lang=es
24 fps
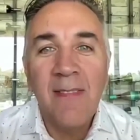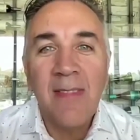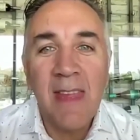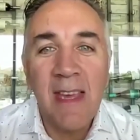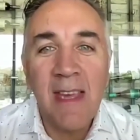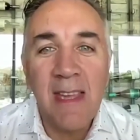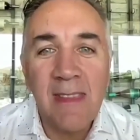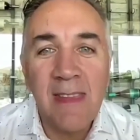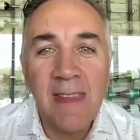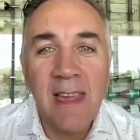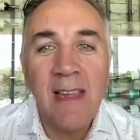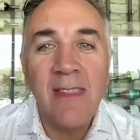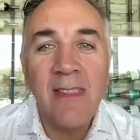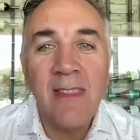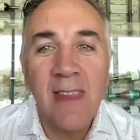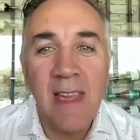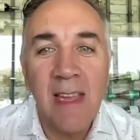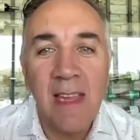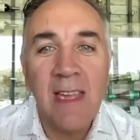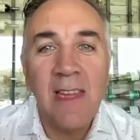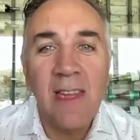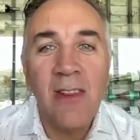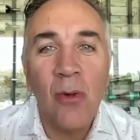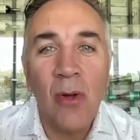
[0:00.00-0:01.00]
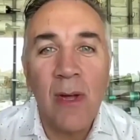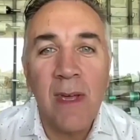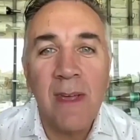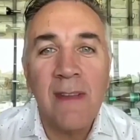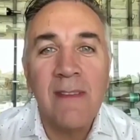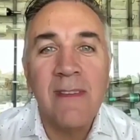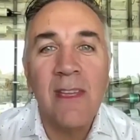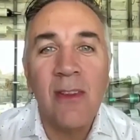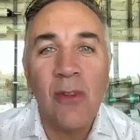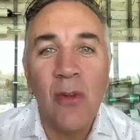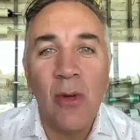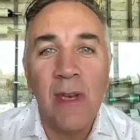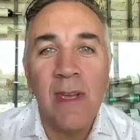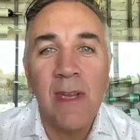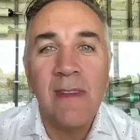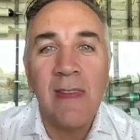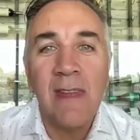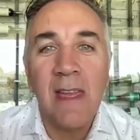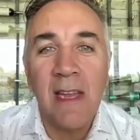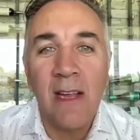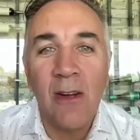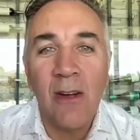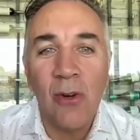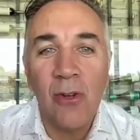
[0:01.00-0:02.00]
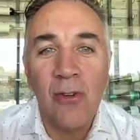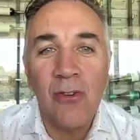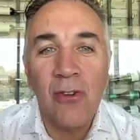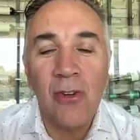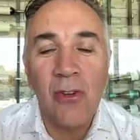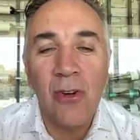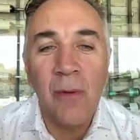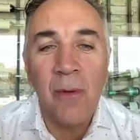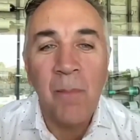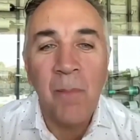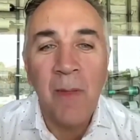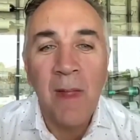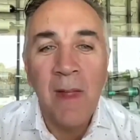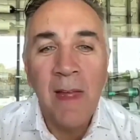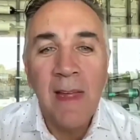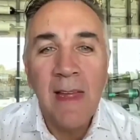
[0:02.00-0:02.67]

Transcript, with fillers: que están teniendo éxito en este negocio,